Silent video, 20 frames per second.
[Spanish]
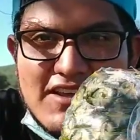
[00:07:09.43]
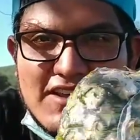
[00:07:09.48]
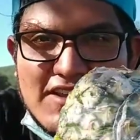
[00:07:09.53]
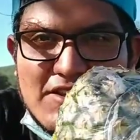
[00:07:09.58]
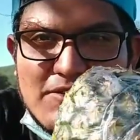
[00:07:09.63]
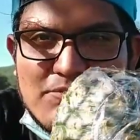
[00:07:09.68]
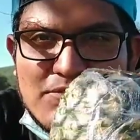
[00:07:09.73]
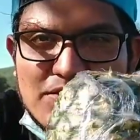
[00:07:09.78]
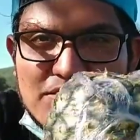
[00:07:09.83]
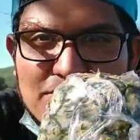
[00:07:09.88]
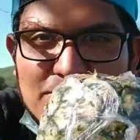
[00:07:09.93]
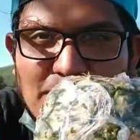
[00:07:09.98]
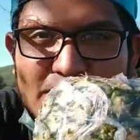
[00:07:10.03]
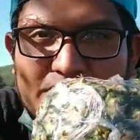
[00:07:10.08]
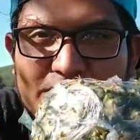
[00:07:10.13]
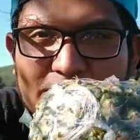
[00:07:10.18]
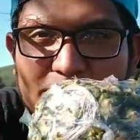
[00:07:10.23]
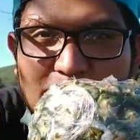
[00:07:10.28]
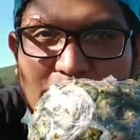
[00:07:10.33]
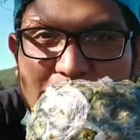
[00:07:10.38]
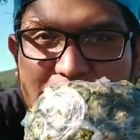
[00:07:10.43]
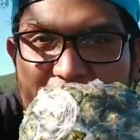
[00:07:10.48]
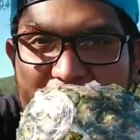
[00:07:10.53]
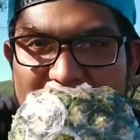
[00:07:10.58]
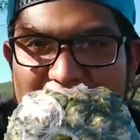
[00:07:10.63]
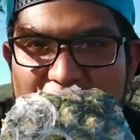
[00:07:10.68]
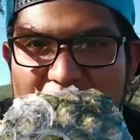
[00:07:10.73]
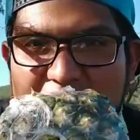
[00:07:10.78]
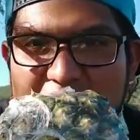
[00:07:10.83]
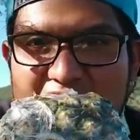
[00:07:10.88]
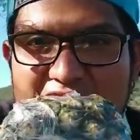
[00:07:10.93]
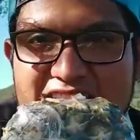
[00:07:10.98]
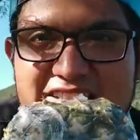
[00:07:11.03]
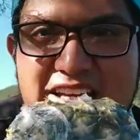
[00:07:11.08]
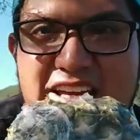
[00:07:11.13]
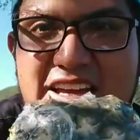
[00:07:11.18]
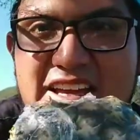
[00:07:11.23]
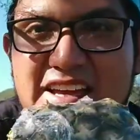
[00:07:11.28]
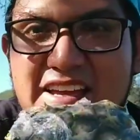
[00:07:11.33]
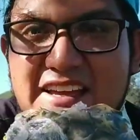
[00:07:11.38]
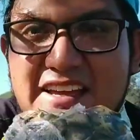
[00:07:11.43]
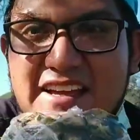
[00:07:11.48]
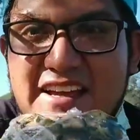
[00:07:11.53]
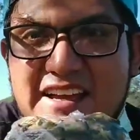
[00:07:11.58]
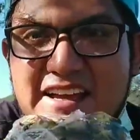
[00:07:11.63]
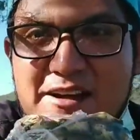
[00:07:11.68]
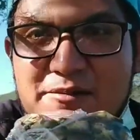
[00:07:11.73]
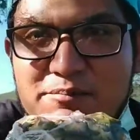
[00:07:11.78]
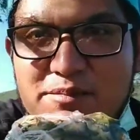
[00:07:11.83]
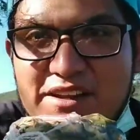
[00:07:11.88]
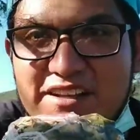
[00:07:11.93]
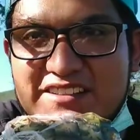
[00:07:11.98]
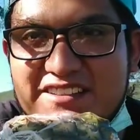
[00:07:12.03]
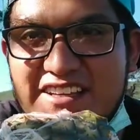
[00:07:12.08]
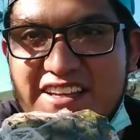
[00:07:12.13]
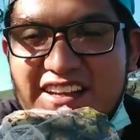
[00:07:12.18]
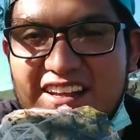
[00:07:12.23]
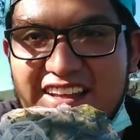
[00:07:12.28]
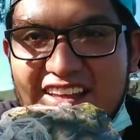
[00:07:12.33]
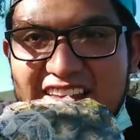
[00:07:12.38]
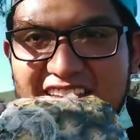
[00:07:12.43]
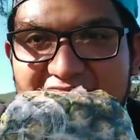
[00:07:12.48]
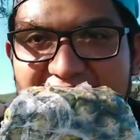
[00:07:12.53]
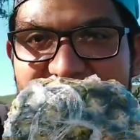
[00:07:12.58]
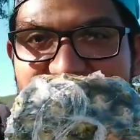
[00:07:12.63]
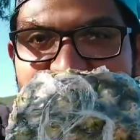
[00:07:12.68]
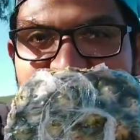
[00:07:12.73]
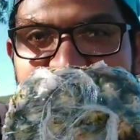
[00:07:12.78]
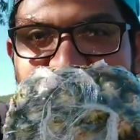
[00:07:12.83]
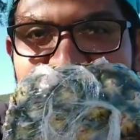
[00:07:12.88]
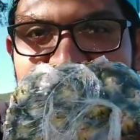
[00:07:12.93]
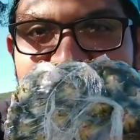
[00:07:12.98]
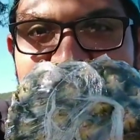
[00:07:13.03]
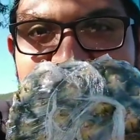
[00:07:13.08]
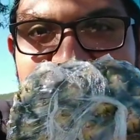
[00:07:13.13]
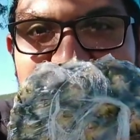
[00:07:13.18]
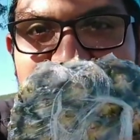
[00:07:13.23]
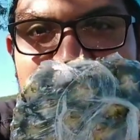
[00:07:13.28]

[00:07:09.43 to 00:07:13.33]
y pues bueno, espero que se alcance a, apreciar aquí en la cámara,